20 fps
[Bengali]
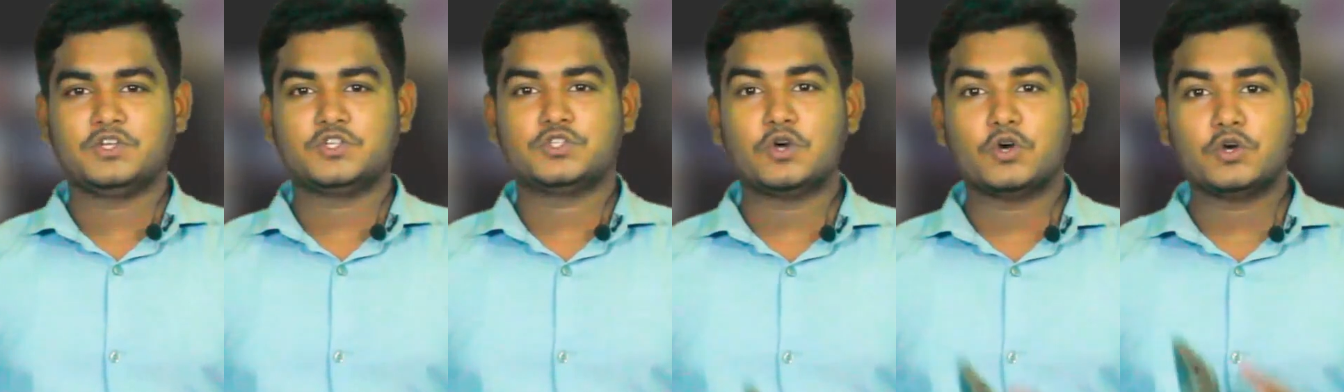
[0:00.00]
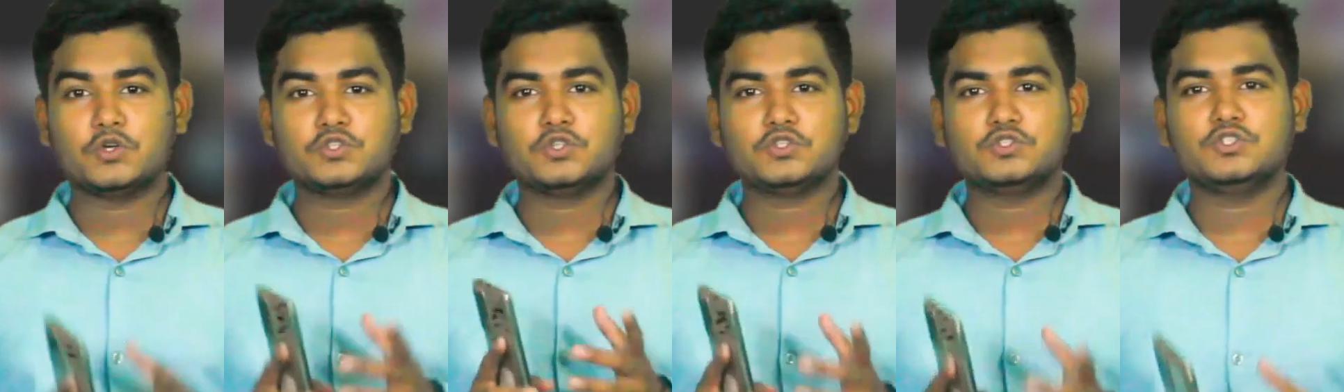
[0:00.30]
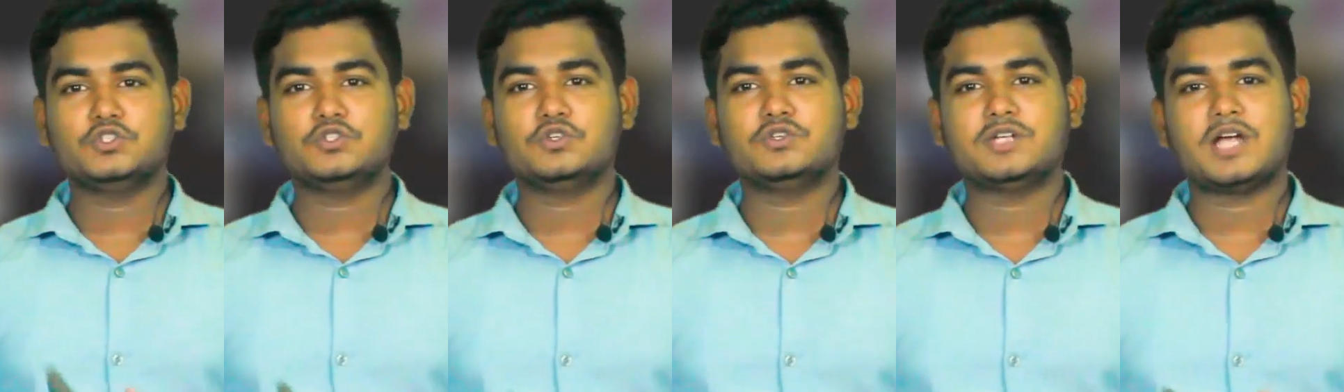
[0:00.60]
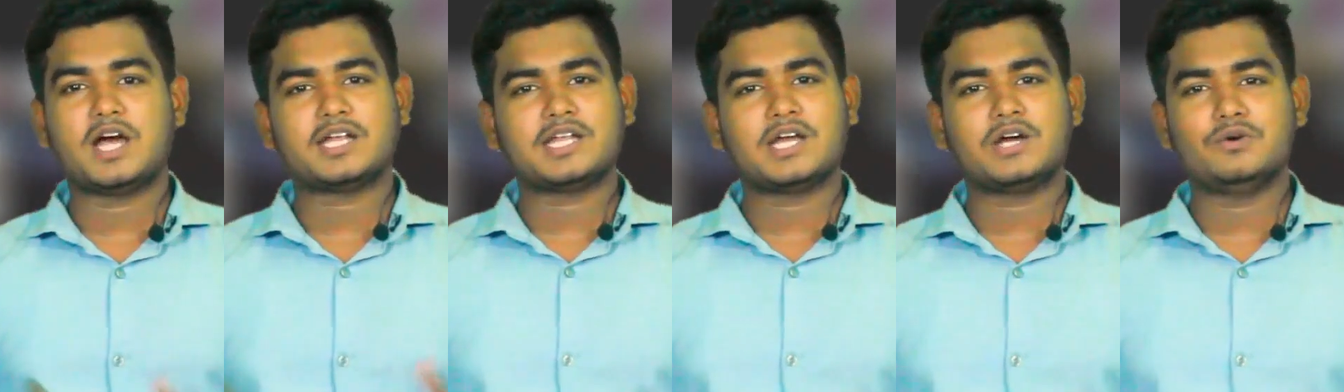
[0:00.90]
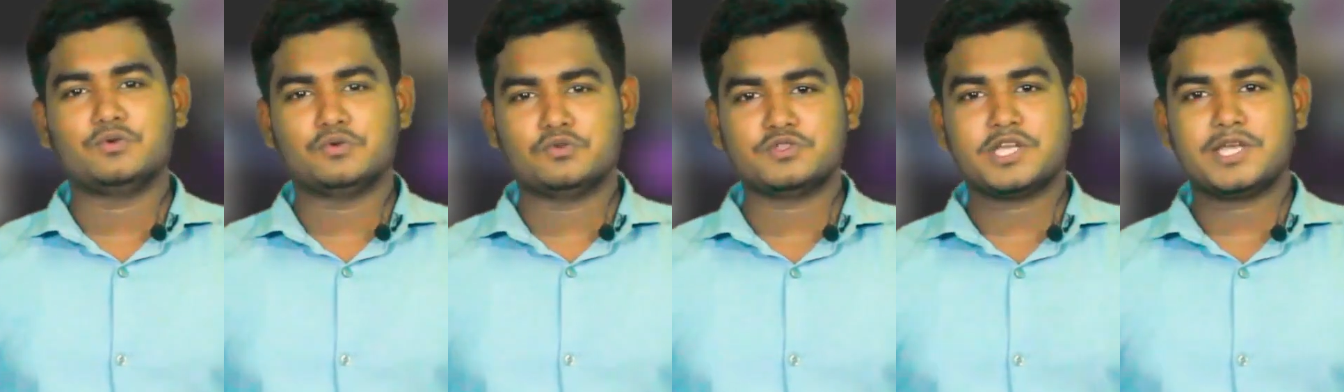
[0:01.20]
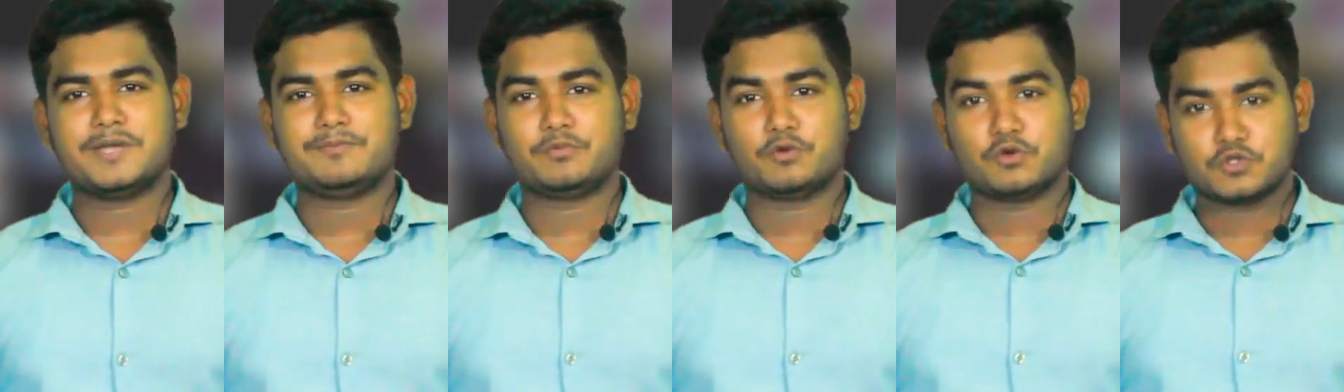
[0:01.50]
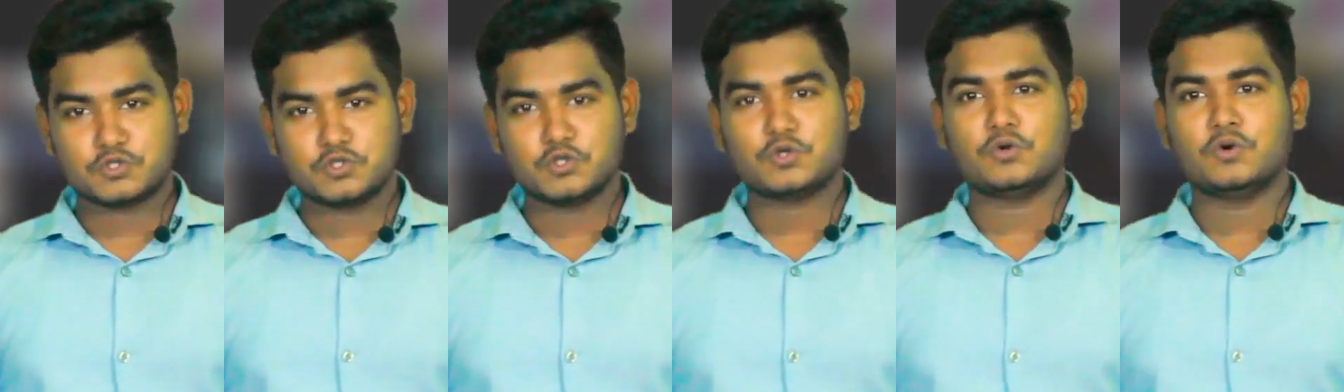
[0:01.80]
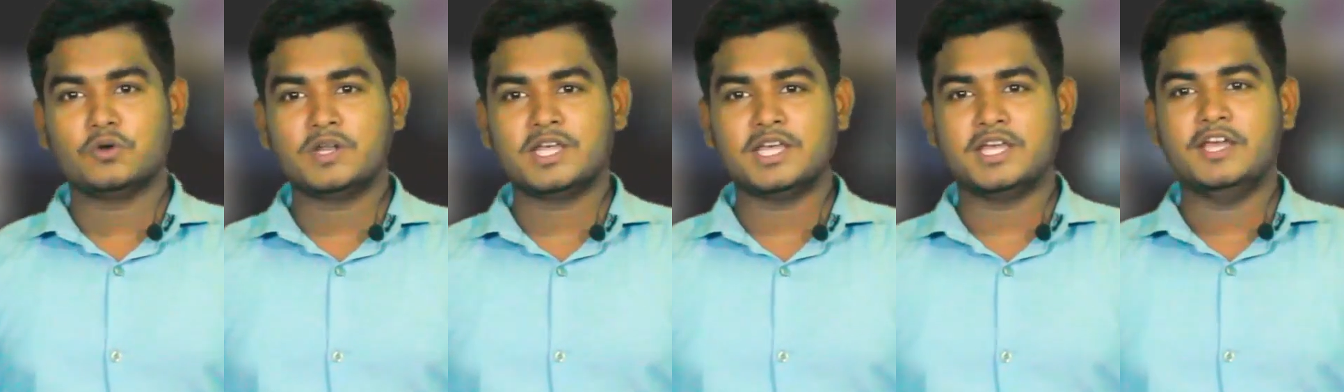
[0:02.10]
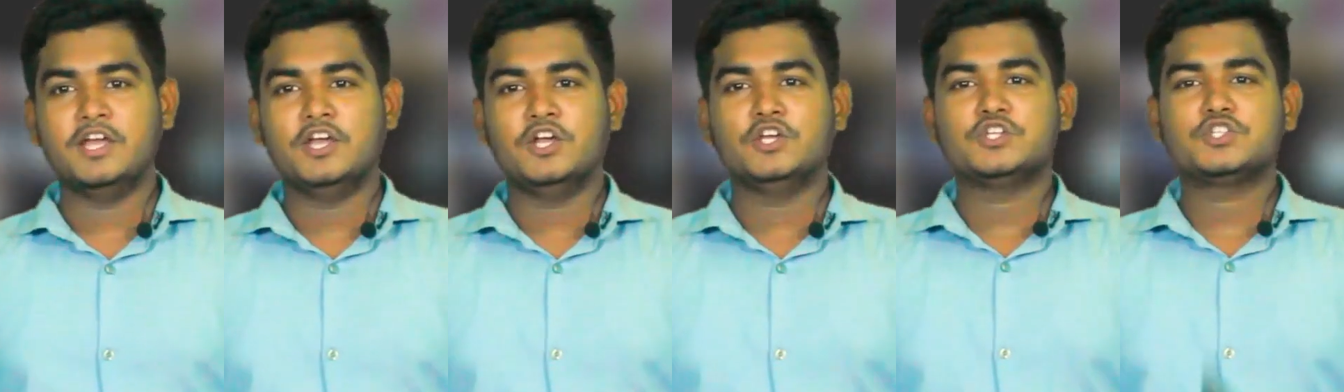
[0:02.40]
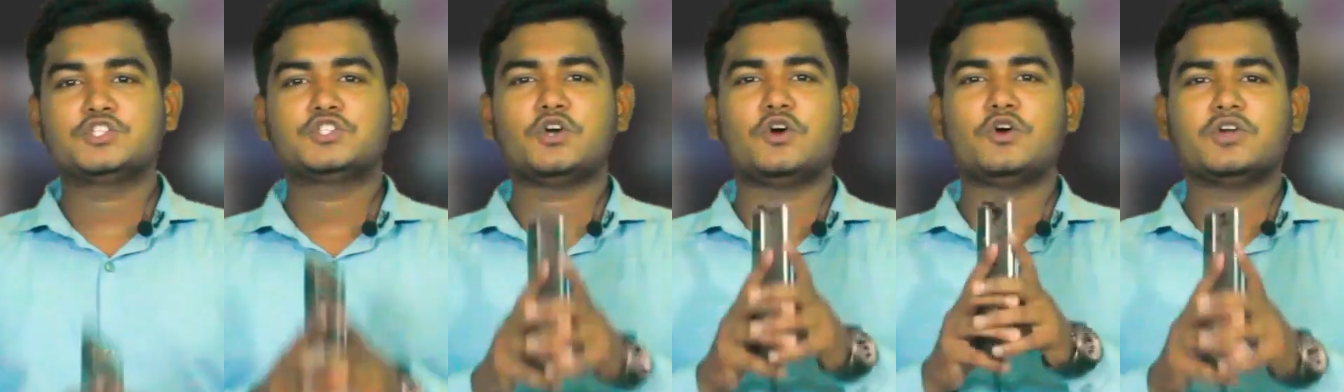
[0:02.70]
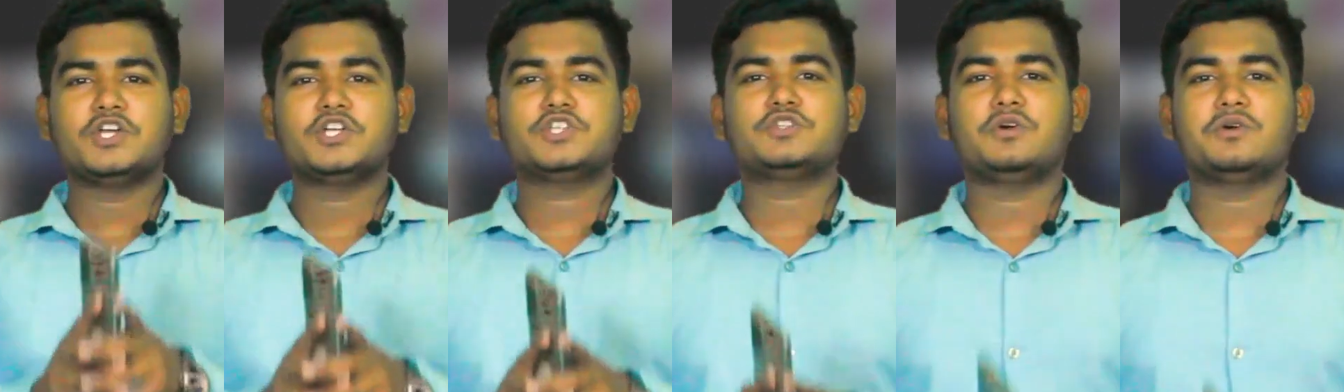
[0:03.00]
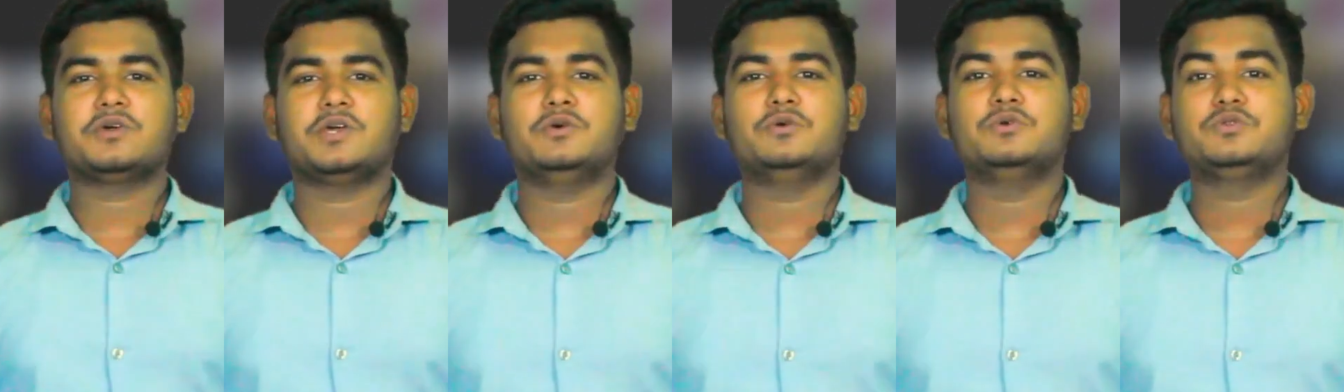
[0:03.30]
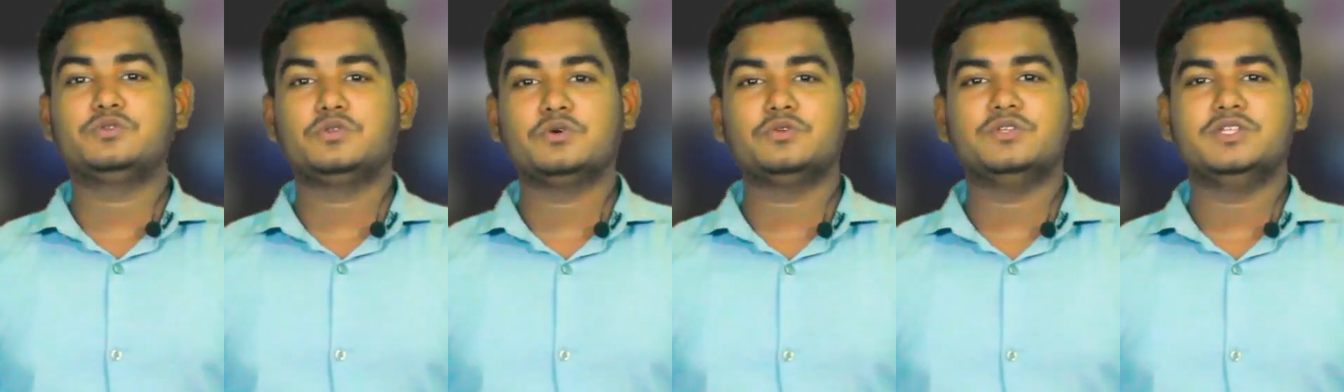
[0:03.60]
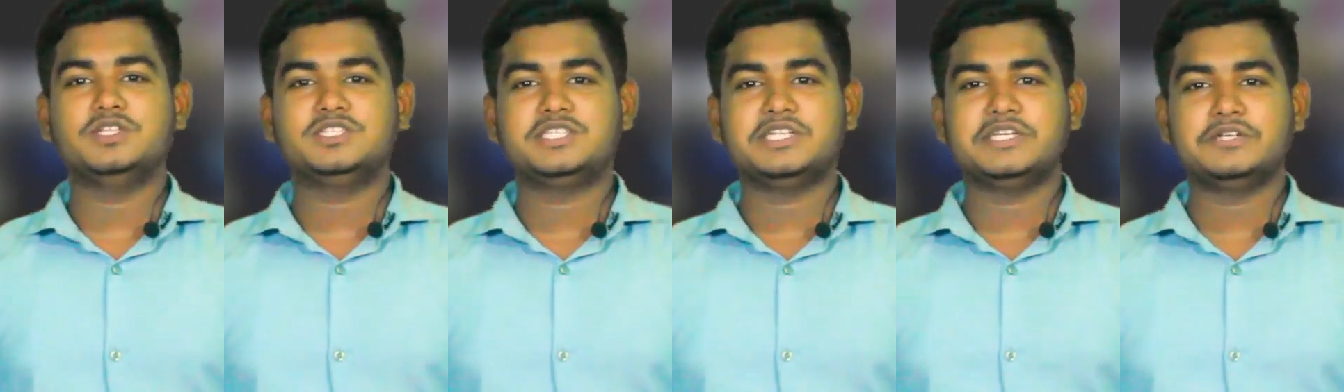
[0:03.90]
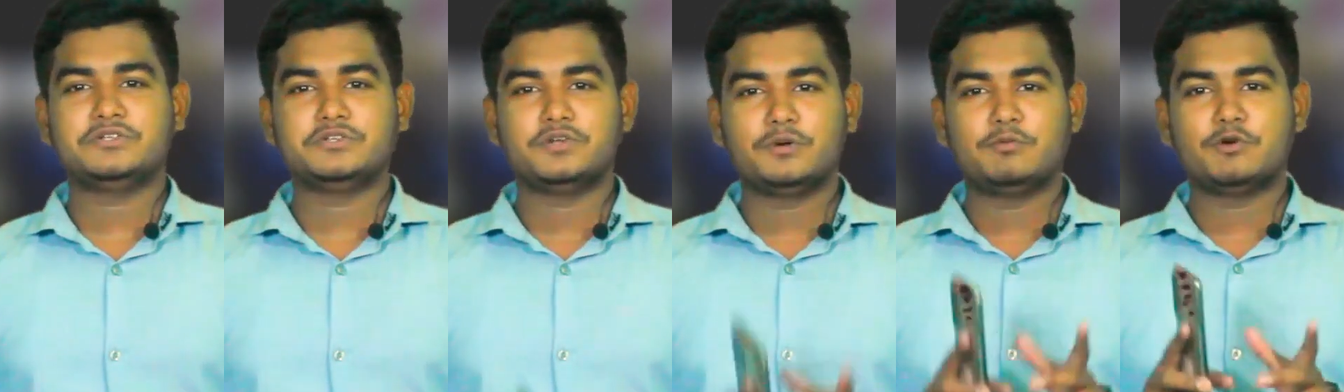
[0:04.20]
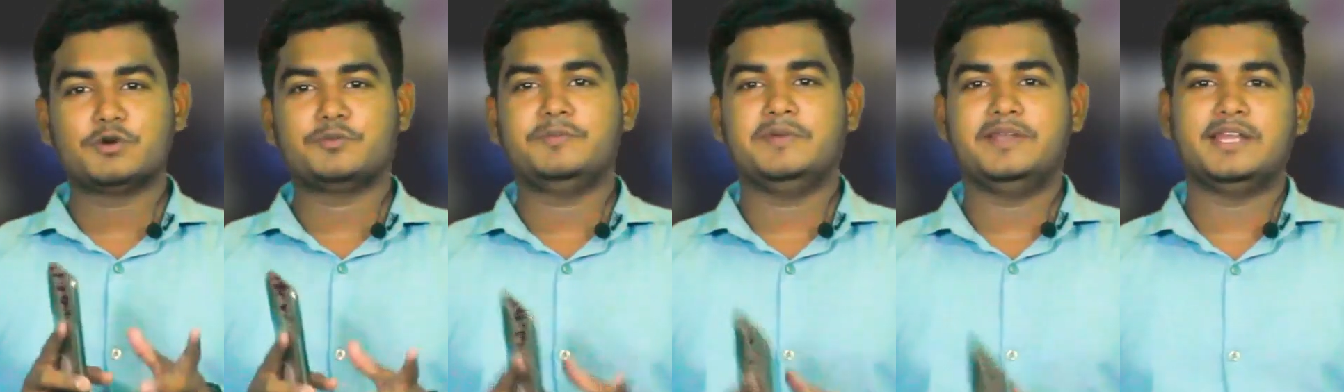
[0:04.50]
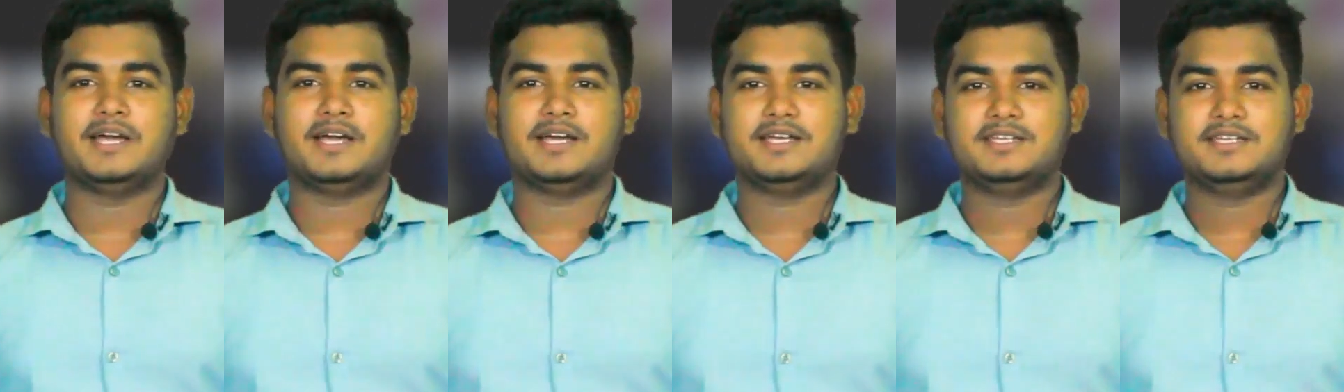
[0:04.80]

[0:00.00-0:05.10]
সংযোজিত ডাটা অনুযায়ী প্রশ্ন করলেই সঙ্গে সঙ্গে উত্তর দিচ্ছে রোবট মিনা